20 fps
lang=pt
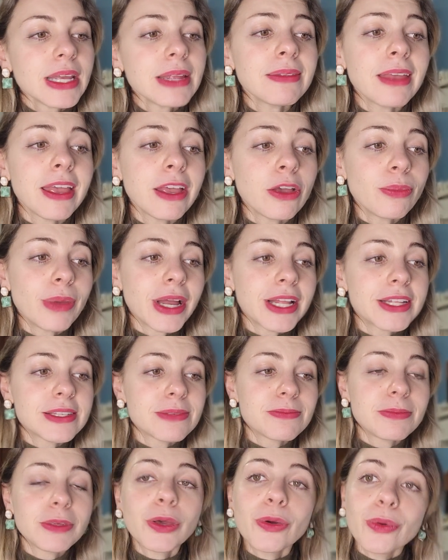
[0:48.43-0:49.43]
Tem o
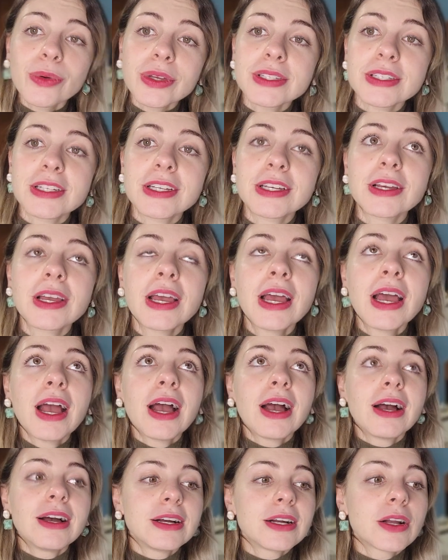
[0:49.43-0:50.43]
Mads Mikkelsen
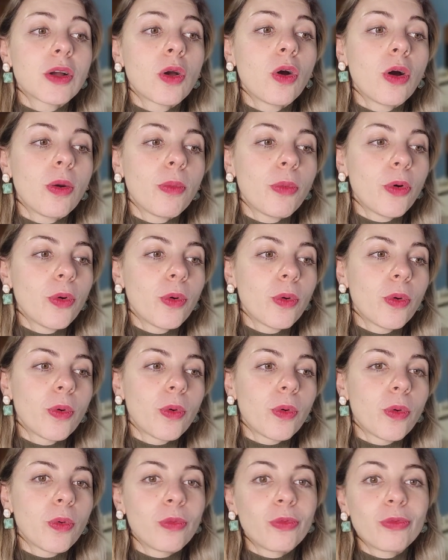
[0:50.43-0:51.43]
uh,
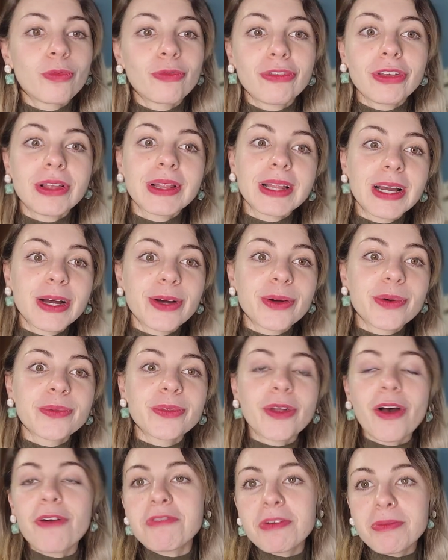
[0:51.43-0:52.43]
como um
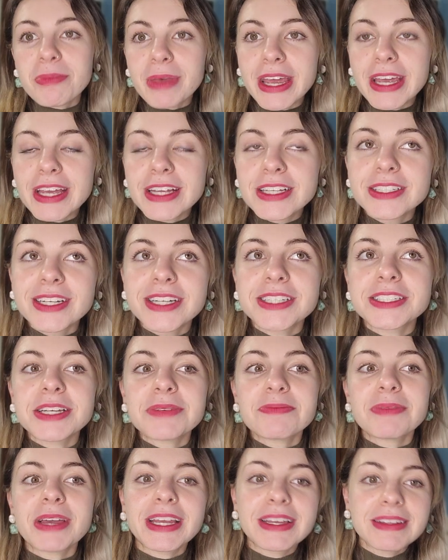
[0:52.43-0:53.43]
vilão novamente,
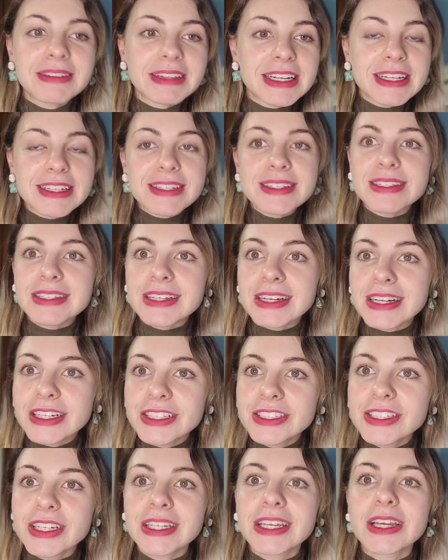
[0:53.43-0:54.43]
achei bem
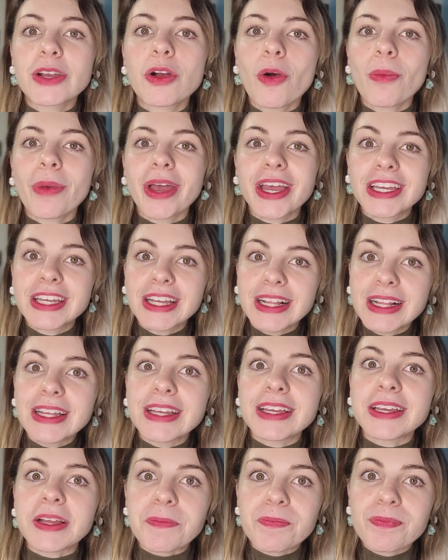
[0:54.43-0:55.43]
interessante aqui como é que
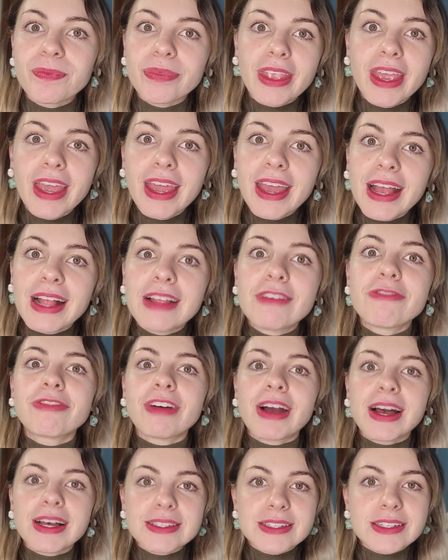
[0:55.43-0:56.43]
ele ele
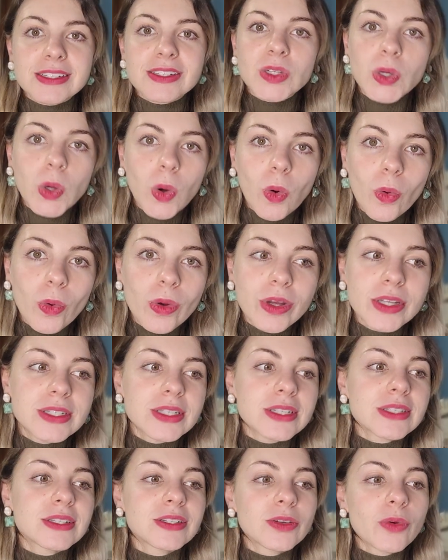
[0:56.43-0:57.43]
faz as
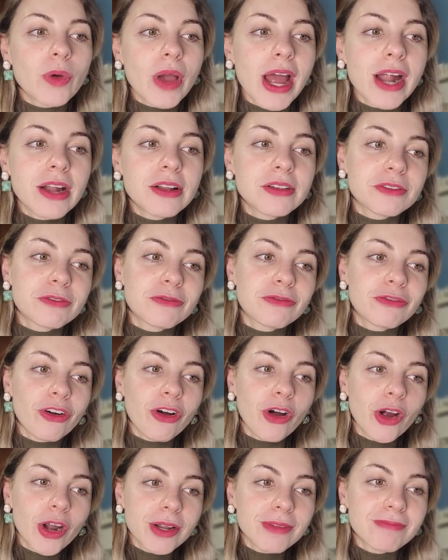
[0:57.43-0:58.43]
coisas e o Harrison
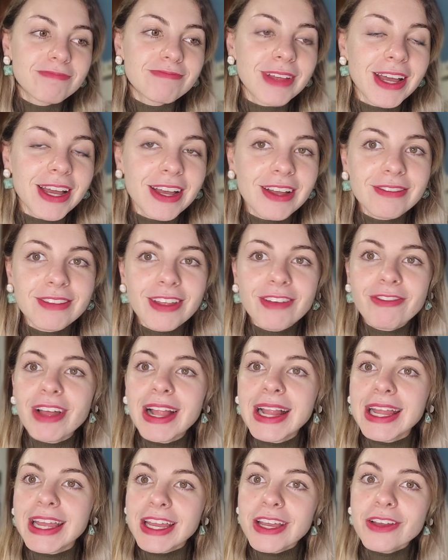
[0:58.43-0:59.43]
Ford tá, tá
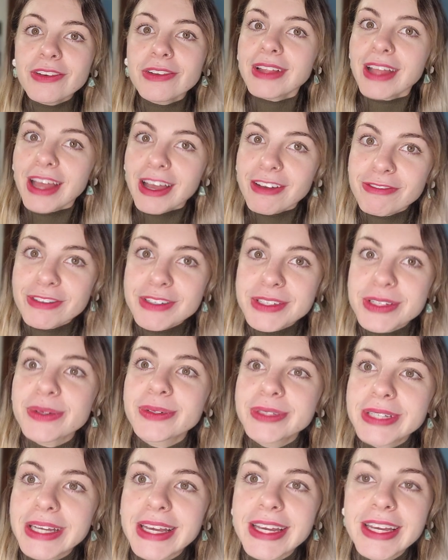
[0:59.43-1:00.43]
velhinho, né?
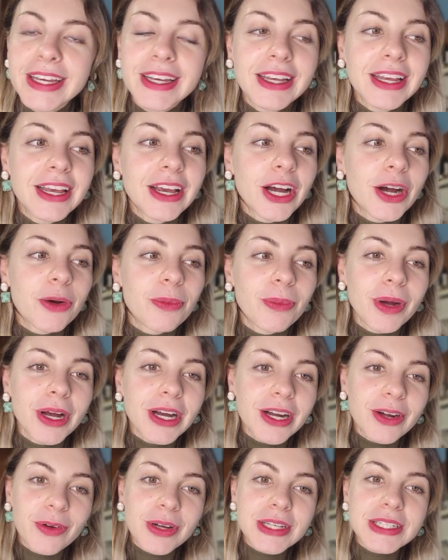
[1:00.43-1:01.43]
Fazer o quê?
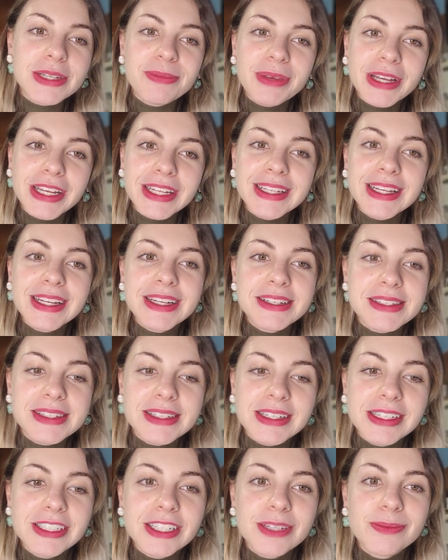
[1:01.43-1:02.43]
Uma coisa bem
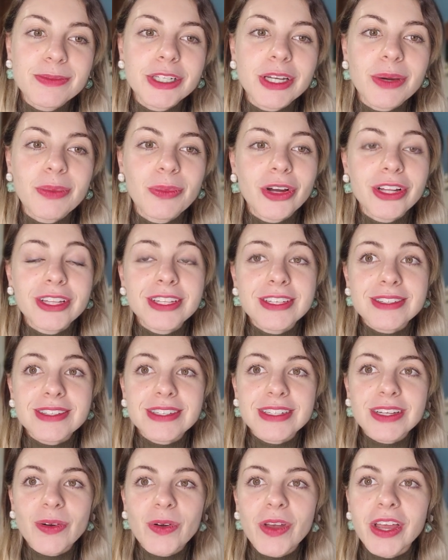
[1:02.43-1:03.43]
interessante que me chamou a
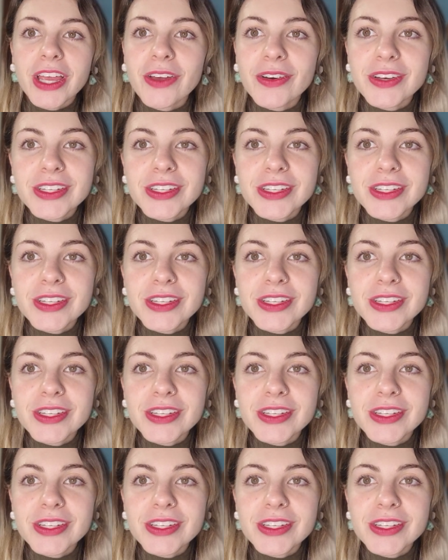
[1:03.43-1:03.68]
atenção é que eu